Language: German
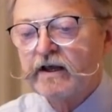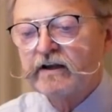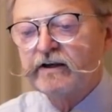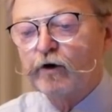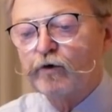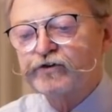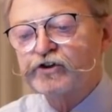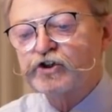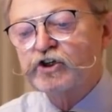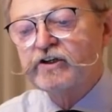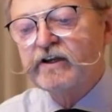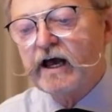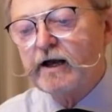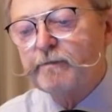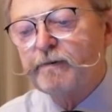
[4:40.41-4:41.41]
Der russische
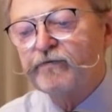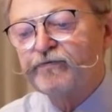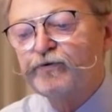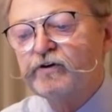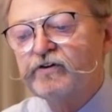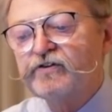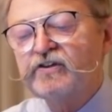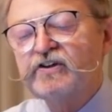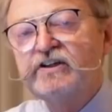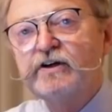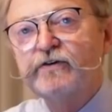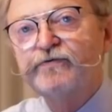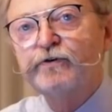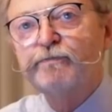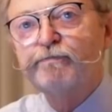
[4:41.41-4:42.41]
Nachbar fühle sich
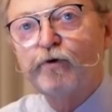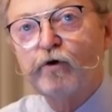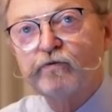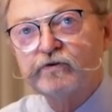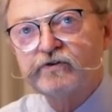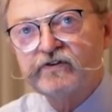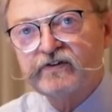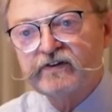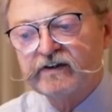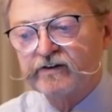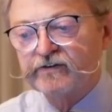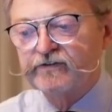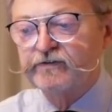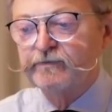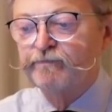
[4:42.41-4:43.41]
hiervon
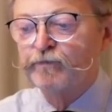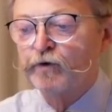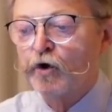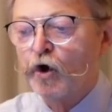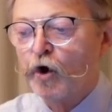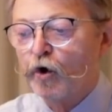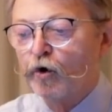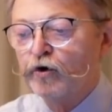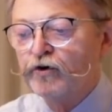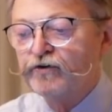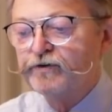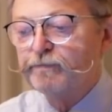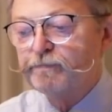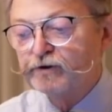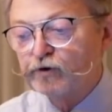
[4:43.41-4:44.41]
provoziert
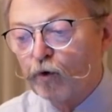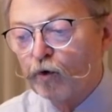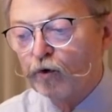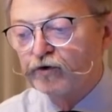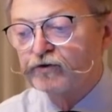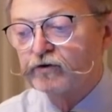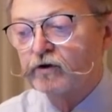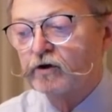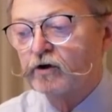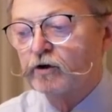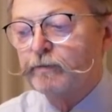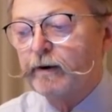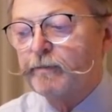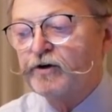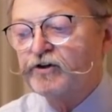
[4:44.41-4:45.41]
und bedroht und
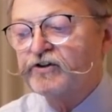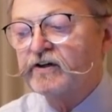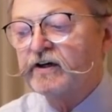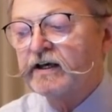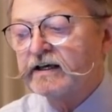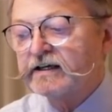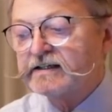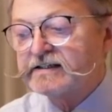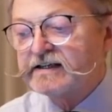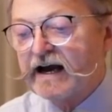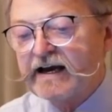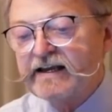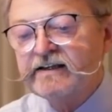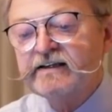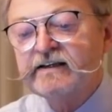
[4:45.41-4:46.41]
man möchte
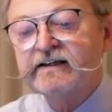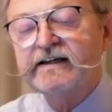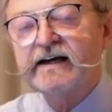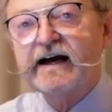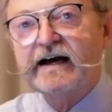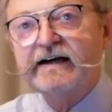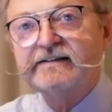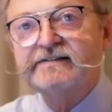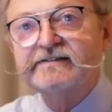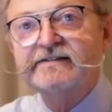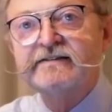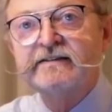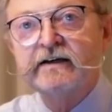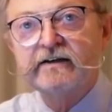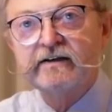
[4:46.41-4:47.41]
keinen
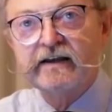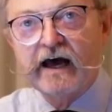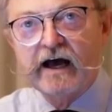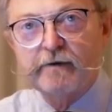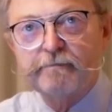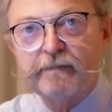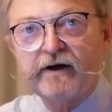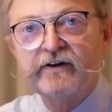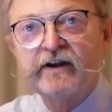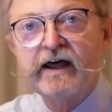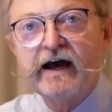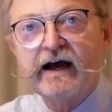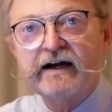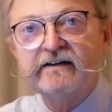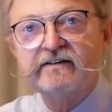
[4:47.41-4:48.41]
gereizten Nachbarn
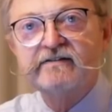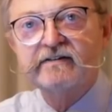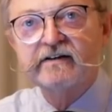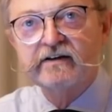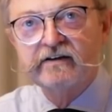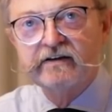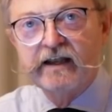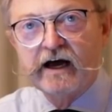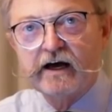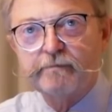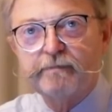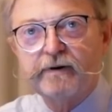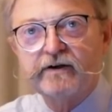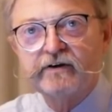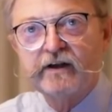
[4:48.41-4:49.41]
als
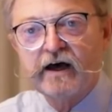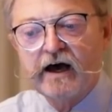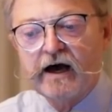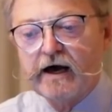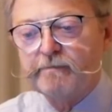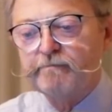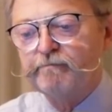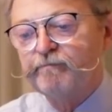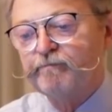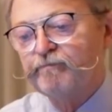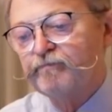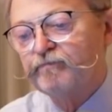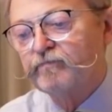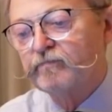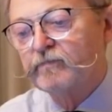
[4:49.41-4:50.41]
Nachbarn haben.
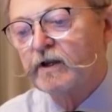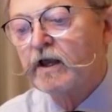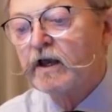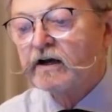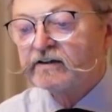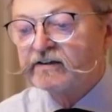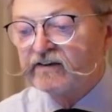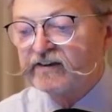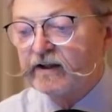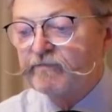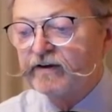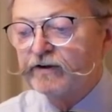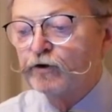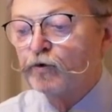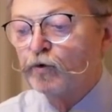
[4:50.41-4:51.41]
Deshalb
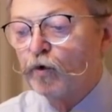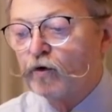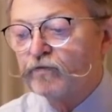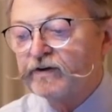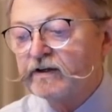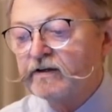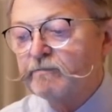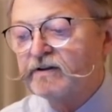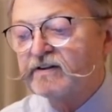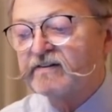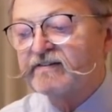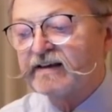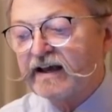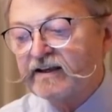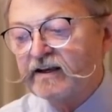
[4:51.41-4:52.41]
werde Norwegen mit
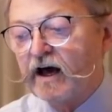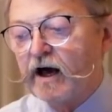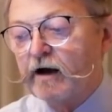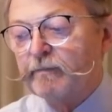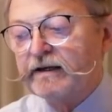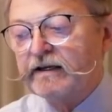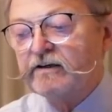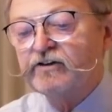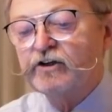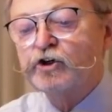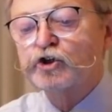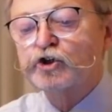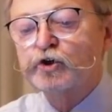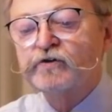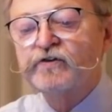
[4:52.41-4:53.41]
seiner Armee den
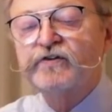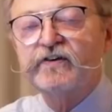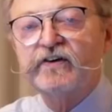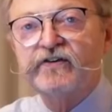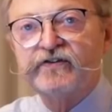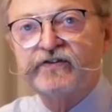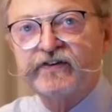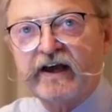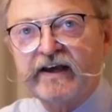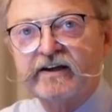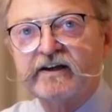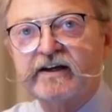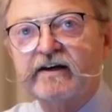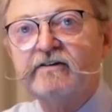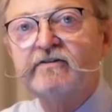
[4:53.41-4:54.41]
Schutz
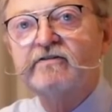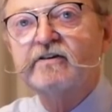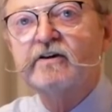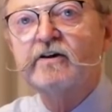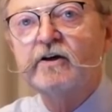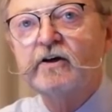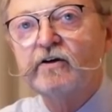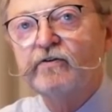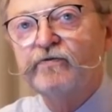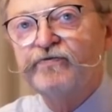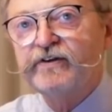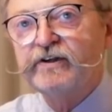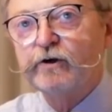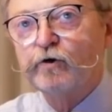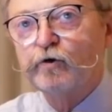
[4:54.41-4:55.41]
seiner Grenze
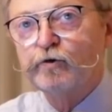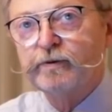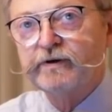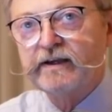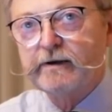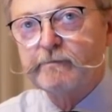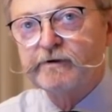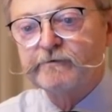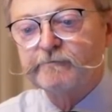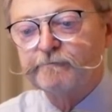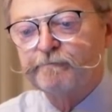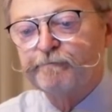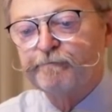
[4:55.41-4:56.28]
wieder übernehmen.